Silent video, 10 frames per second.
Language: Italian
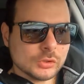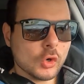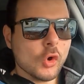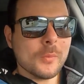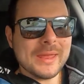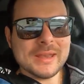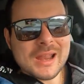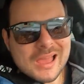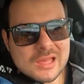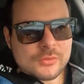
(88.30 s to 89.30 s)
come è
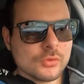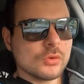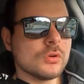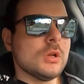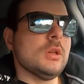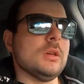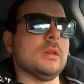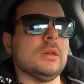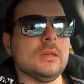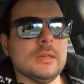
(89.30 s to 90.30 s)
nato,
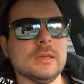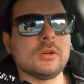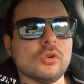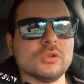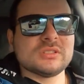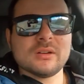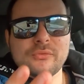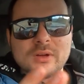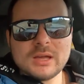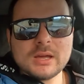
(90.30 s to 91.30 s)
eh, cosa
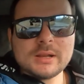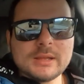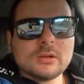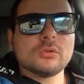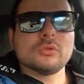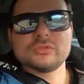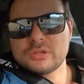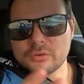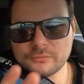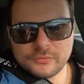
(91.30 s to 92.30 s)
fare,
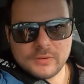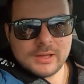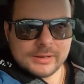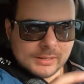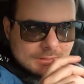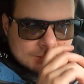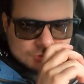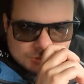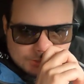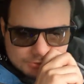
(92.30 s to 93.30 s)
cosa non fare,
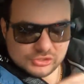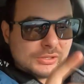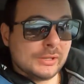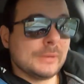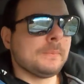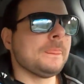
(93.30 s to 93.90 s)
eccetera, eccetera.